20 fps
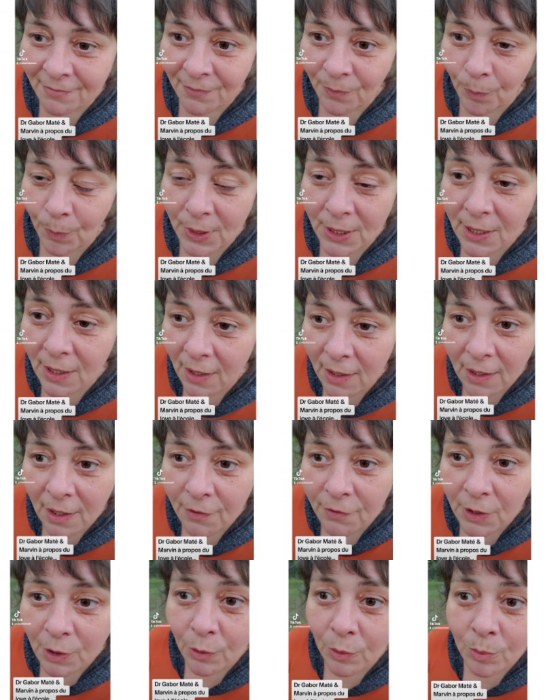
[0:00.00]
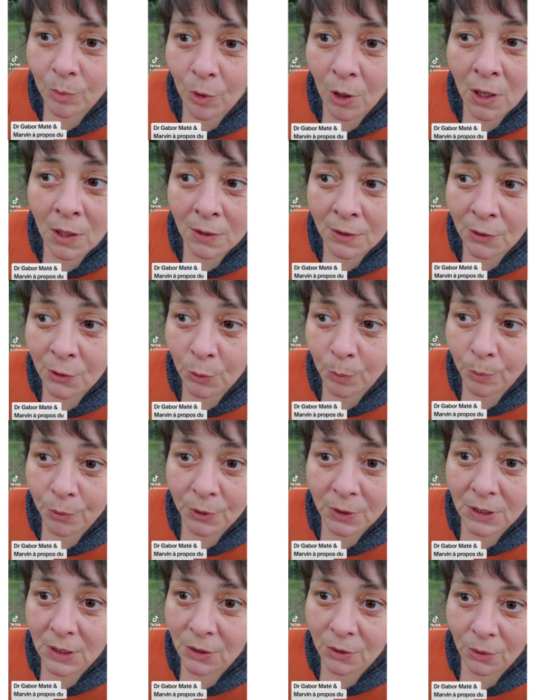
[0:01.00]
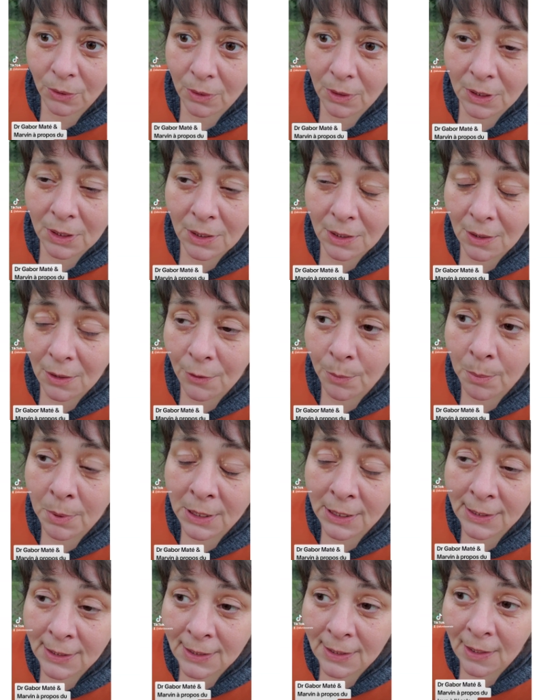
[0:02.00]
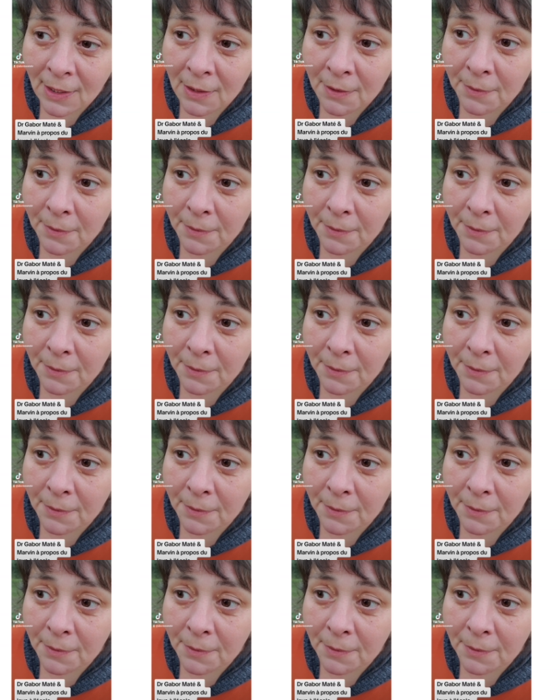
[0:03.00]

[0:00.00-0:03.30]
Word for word: Mais dès qu'il y avait le moindre petit truc qui le blessait,